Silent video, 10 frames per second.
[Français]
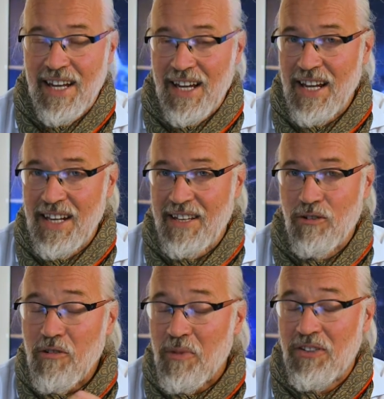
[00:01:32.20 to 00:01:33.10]
à la réalité
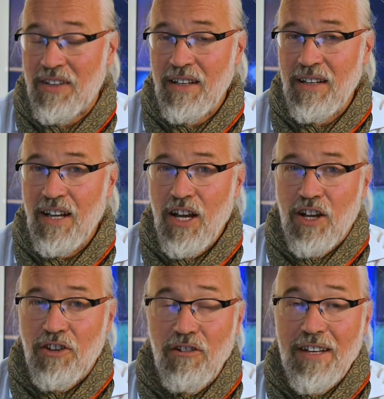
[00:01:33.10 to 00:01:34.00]
augmentée,
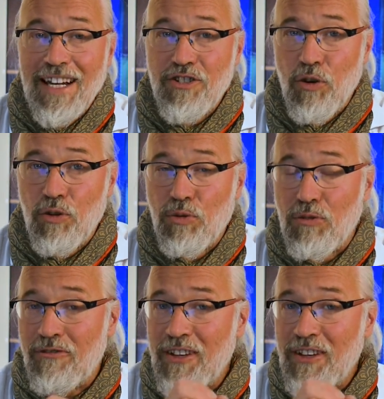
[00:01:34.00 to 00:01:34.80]
dans lequel se retrouvent